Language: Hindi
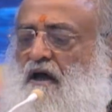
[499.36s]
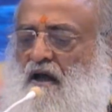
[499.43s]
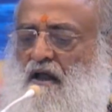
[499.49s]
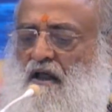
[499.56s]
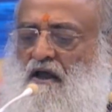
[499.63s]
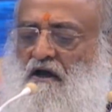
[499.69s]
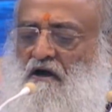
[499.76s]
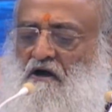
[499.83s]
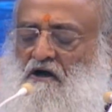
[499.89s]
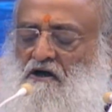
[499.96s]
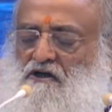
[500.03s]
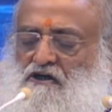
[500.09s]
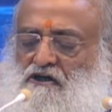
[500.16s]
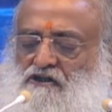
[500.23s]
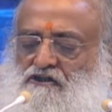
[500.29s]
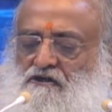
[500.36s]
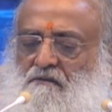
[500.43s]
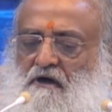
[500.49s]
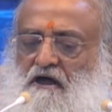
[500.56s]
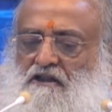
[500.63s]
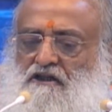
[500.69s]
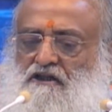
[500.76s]
हड्डी चबाते
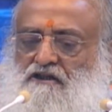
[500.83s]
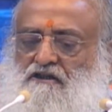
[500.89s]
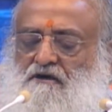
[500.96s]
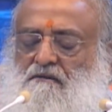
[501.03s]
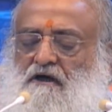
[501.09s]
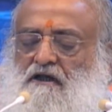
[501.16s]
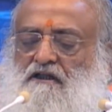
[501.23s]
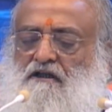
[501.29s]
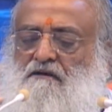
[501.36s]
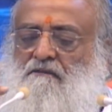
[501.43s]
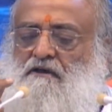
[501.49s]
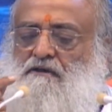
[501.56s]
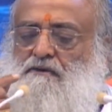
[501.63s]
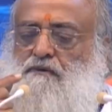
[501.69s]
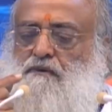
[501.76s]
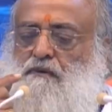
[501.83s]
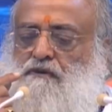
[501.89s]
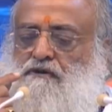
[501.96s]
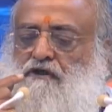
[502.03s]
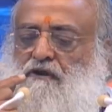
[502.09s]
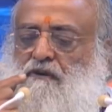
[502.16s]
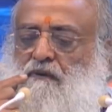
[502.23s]
चबाते मसूड़ों से
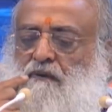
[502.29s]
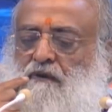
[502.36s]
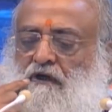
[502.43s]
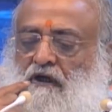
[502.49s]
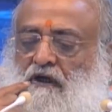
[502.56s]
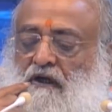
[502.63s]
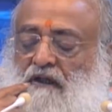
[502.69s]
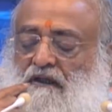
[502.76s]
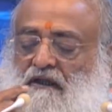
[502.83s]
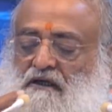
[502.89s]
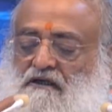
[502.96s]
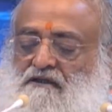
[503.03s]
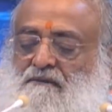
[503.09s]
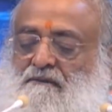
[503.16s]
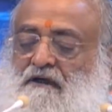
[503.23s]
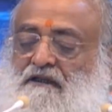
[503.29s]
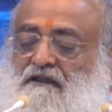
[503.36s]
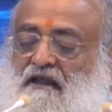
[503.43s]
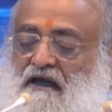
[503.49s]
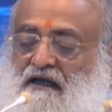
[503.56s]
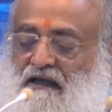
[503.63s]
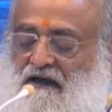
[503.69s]
खून निकलता समझता कि
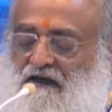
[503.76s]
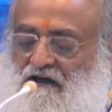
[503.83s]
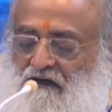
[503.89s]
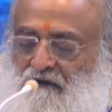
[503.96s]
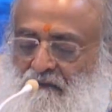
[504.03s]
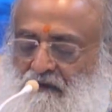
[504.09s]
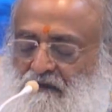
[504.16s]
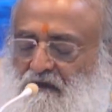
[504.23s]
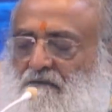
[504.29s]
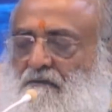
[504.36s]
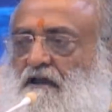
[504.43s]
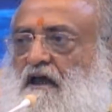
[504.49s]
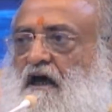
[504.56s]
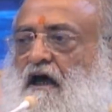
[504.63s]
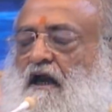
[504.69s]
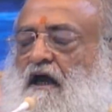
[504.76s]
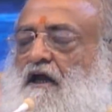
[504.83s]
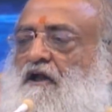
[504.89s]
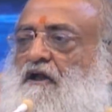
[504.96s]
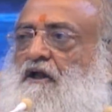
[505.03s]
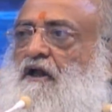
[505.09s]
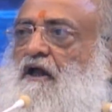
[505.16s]
हड्डी में से मजा आ
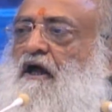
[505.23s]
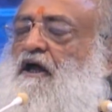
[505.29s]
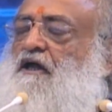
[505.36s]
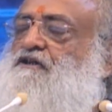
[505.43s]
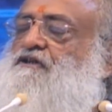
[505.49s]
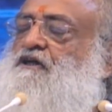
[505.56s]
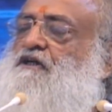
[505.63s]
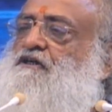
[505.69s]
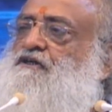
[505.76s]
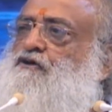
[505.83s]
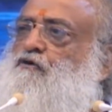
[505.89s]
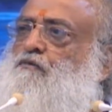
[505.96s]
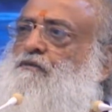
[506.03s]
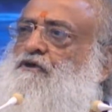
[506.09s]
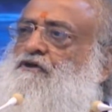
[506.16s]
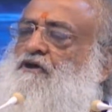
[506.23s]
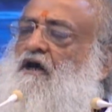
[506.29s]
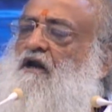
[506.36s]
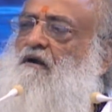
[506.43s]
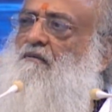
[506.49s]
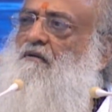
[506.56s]
रहा ऐसे ही जीव बेचारा भगवान